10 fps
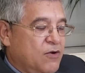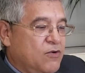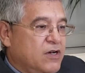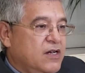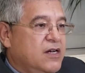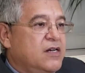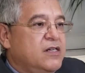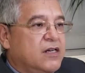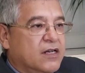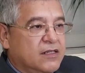
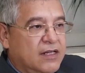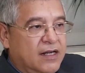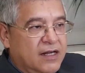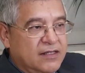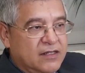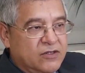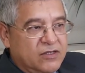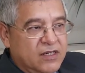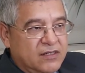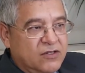orgânica da, da
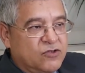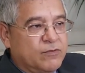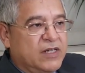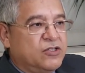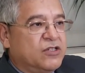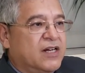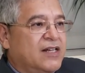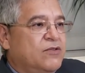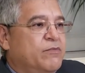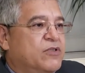Associação dos
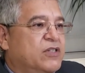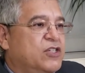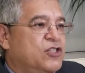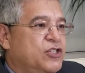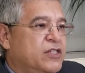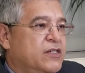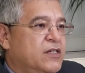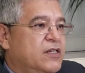Magistrados em proteger